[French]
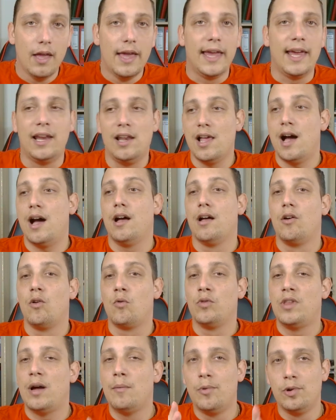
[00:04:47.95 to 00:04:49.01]
Et là,
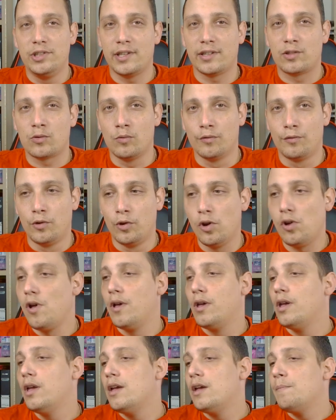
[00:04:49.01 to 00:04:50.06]
on a beau dire ce qu'on veut,
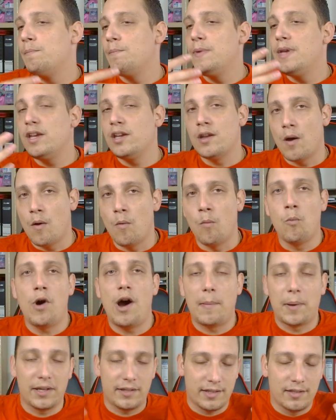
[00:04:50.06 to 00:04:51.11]
mais moi,
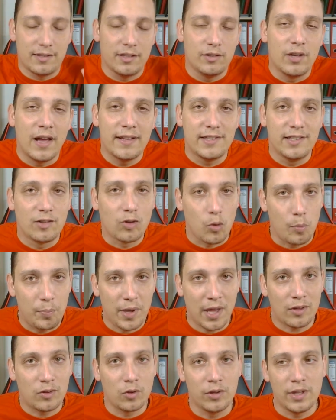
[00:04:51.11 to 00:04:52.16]
après, ça c'est à titre
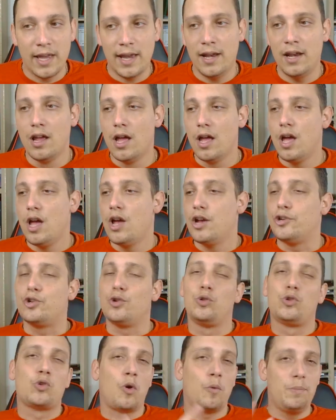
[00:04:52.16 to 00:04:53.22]
personnel, je
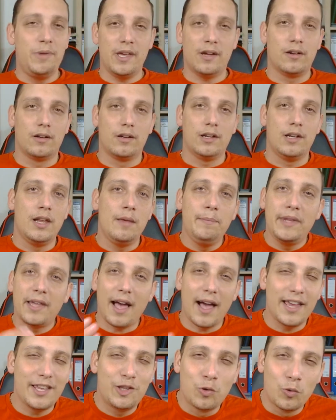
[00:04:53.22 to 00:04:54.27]
sens bien. Les
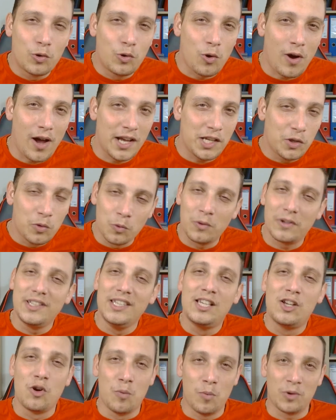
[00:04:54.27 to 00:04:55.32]
Miraidon, Coraidon,
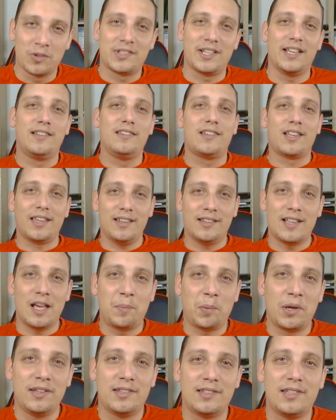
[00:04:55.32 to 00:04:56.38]
ils commencent à être très
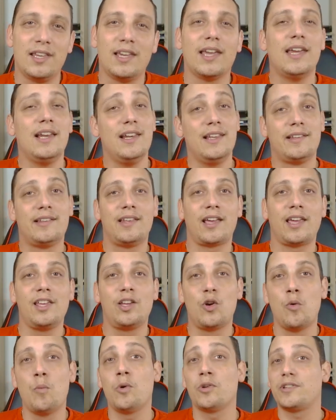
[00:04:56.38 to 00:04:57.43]
appréciés et les séries
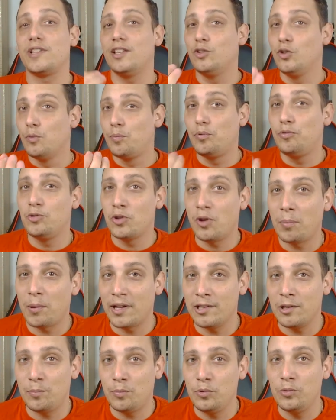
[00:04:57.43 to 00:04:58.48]
commencent à être de plus en
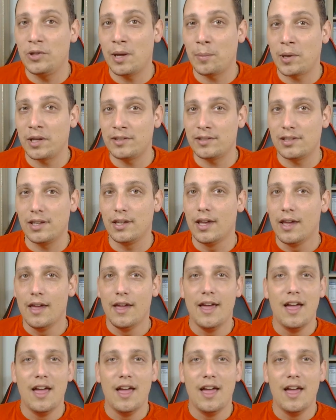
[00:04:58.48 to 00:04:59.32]
plus appréciées.